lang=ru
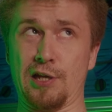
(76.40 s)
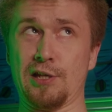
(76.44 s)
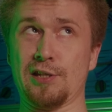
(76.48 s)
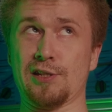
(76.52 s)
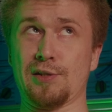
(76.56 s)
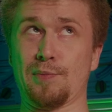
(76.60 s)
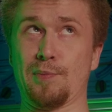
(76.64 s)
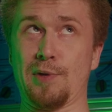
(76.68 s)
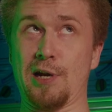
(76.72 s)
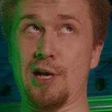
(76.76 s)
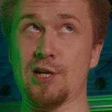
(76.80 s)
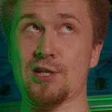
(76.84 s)

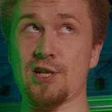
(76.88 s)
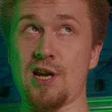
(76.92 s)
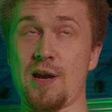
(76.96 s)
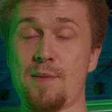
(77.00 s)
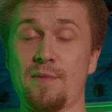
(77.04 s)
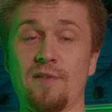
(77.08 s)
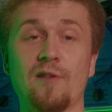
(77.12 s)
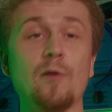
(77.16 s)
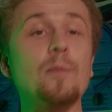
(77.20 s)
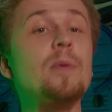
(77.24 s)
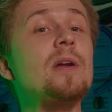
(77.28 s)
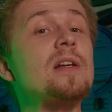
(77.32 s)

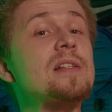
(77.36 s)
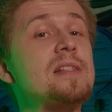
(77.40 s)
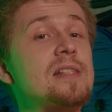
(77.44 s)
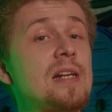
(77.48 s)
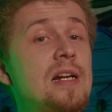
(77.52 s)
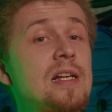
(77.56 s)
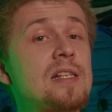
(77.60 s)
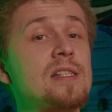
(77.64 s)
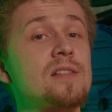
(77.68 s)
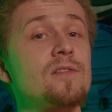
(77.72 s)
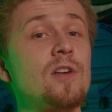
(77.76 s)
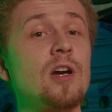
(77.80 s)
изображаемого
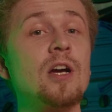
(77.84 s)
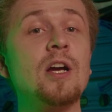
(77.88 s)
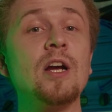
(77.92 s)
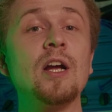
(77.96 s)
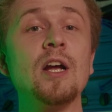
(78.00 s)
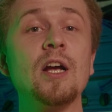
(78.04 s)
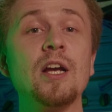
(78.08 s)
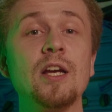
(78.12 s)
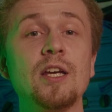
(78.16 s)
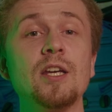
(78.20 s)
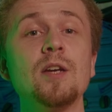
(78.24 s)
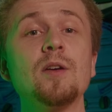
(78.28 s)
пространства,
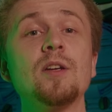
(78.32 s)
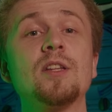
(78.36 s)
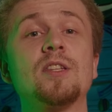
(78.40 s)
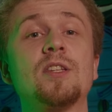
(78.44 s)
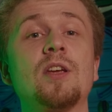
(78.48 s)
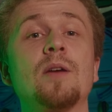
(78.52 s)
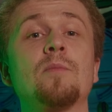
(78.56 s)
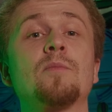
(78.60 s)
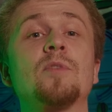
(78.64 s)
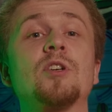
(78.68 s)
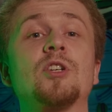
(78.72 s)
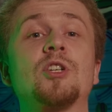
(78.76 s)
и
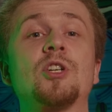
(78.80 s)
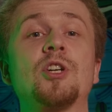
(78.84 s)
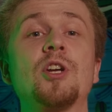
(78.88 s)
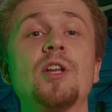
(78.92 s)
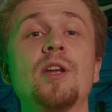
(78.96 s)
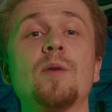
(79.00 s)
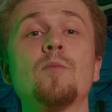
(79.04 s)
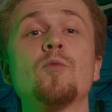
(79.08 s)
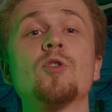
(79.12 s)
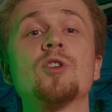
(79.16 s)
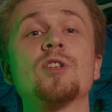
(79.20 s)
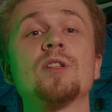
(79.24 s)
тем шире
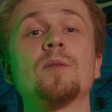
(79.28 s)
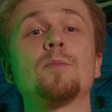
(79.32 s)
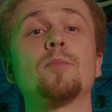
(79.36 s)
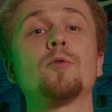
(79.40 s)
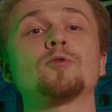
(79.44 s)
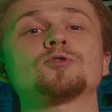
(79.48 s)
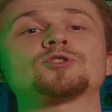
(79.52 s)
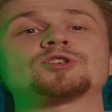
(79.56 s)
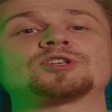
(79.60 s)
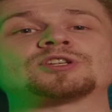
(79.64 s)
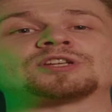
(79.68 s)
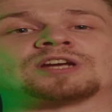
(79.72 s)
можно
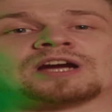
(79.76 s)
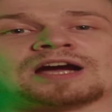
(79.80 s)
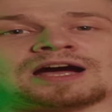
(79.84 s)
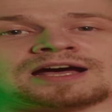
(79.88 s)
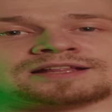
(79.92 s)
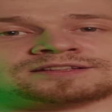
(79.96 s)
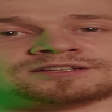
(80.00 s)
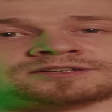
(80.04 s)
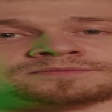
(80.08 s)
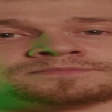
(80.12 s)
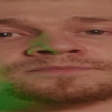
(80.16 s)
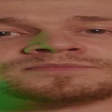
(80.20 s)
получить кадр